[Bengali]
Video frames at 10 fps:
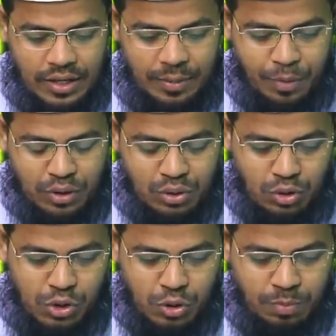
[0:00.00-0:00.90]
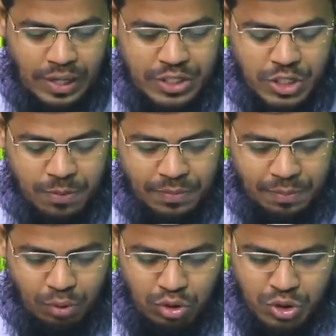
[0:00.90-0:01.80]
এরপর দুইশো বাইশ
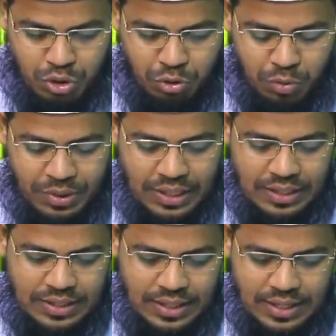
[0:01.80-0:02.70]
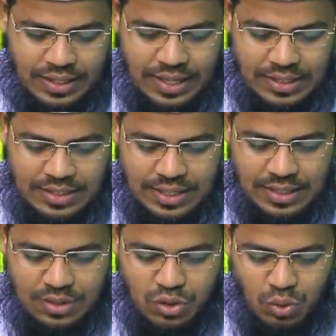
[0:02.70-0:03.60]
নম্বর প্রশ্ন কুমিল্লা থেকে
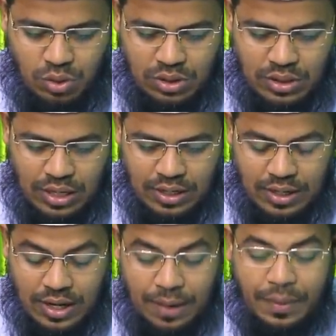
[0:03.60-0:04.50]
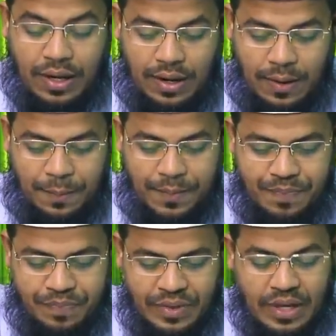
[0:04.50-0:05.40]
লিখেছিলেন সুলতানা কামাল
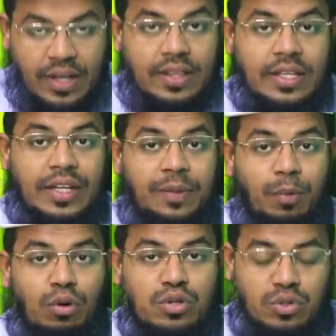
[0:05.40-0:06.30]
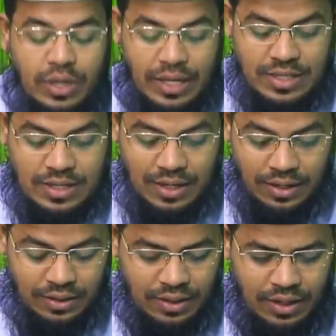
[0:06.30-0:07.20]
তিনি প্রশ্ন
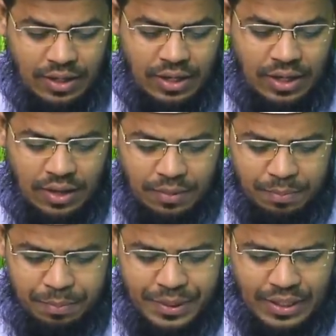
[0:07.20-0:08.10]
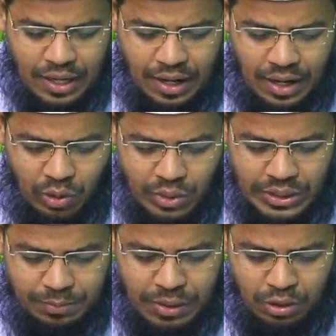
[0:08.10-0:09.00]
লিখেছিলেন বিনা
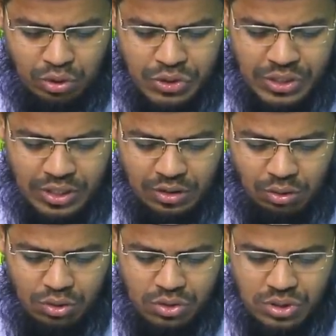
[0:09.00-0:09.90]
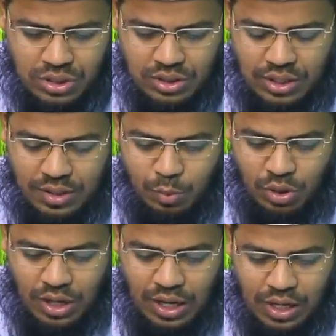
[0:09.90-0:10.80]
কারণেই মানসিক দুশ্চিন্তা
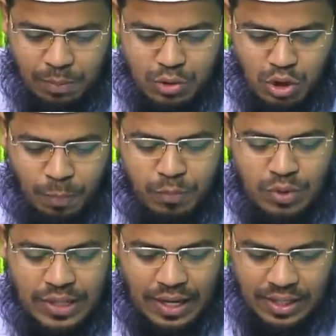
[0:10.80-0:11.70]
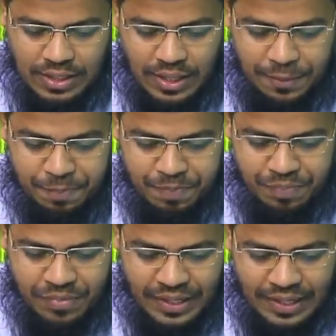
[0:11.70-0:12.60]
এবং খারাপ স্বপ্ন দেখা দেয়
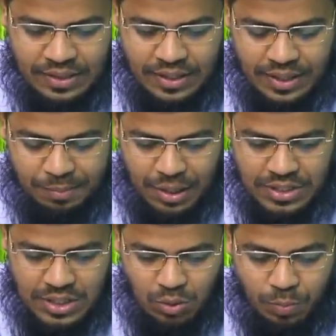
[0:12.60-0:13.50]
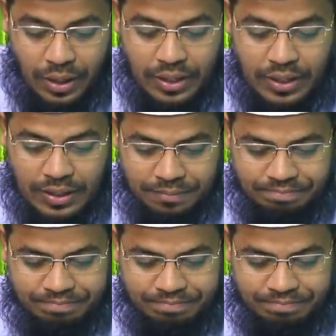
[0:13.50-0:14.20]
এ থেকে বাঁচার উপায় কি